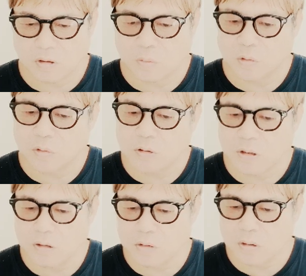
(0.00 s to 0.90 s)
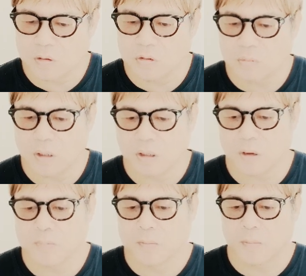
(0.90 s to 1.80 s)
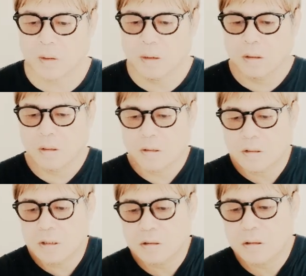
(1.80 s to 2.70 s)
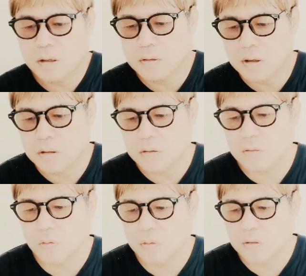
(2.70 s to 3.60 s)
橋本の酒漬けは有名で慕っている俳優の小